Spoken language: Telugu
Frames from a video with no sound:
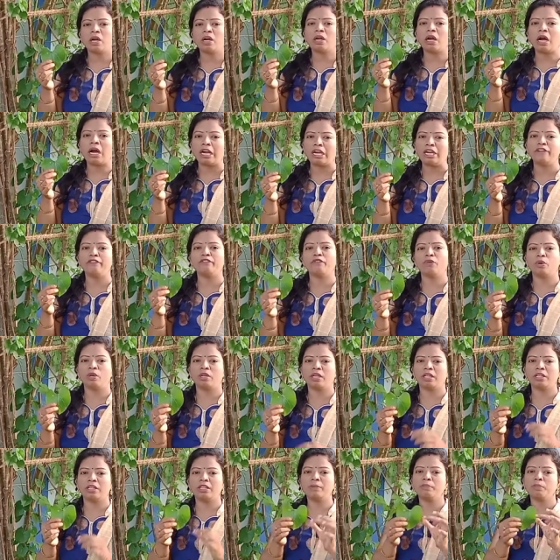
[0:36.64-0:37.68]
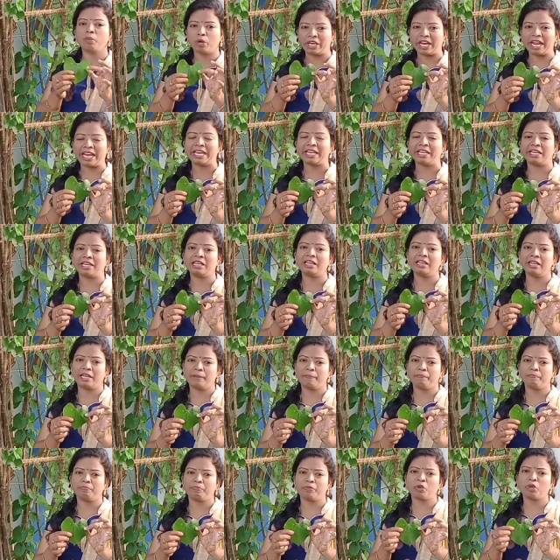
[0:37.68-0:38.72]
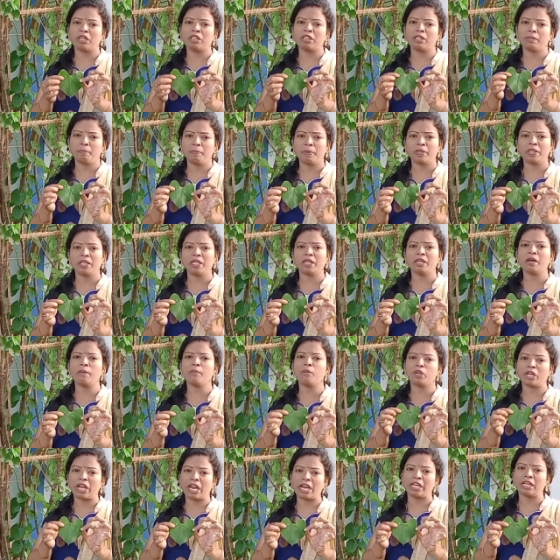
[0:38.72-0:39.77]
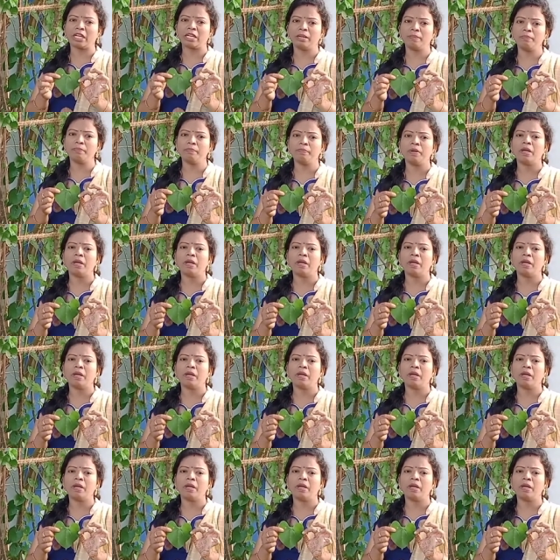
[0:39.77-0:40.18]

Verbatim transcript: కార్డిఫోలియా దీని బొటానికల్ నేమ్ ఓకే తిప్పతీగ బొటానికల్ నేమ్